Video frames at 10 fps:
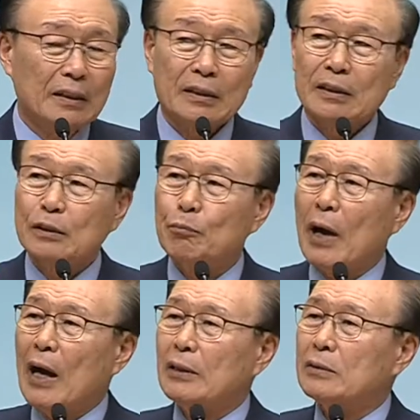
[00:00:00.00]
그래서
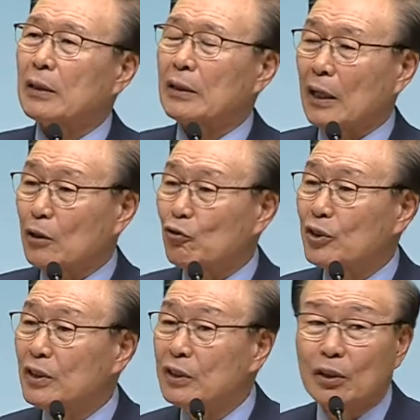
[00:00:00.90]
마귀, 사탄,
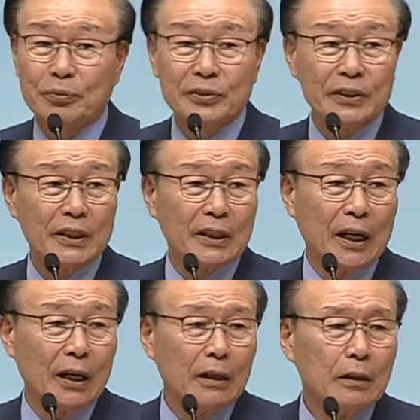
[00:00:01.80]
귀신이
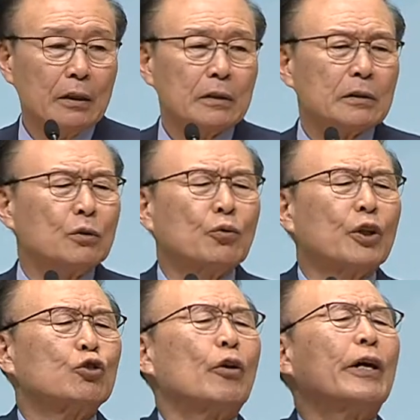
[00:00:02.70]
없으니까 천국에
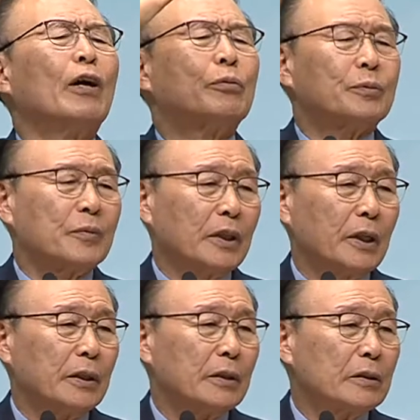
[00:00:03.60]
죄가 없습니다.
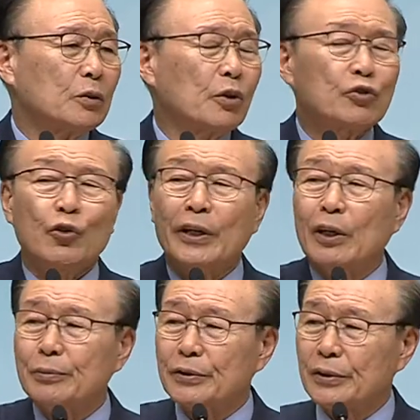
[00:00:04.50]
속에 죄가
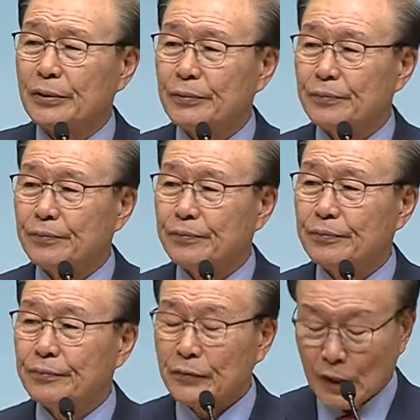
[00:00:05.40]
없어요.
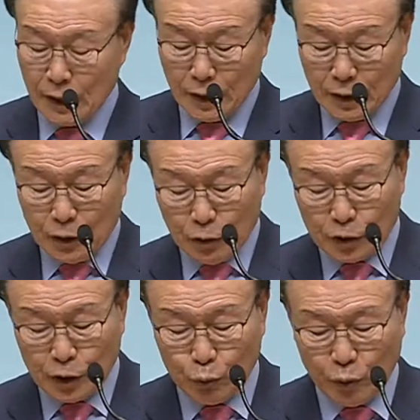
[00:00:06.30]
그리고
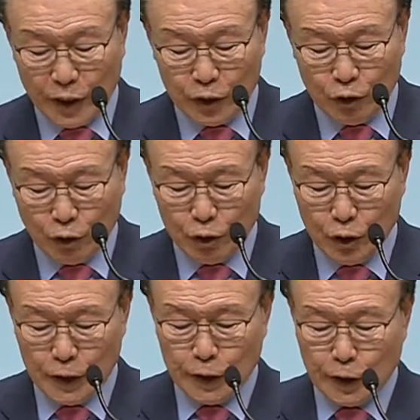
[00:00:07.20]
천국에는요,
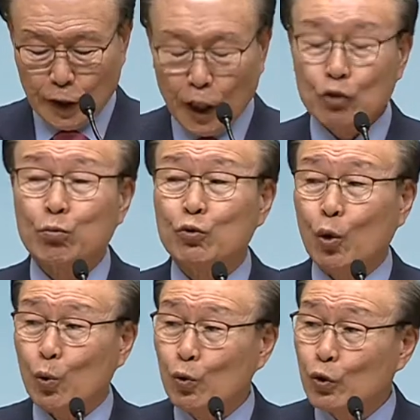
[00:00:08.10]
어둠도
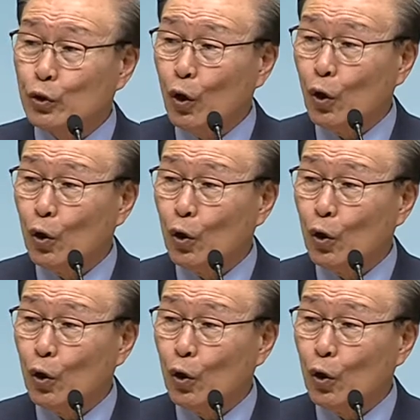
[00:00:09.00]
없고요,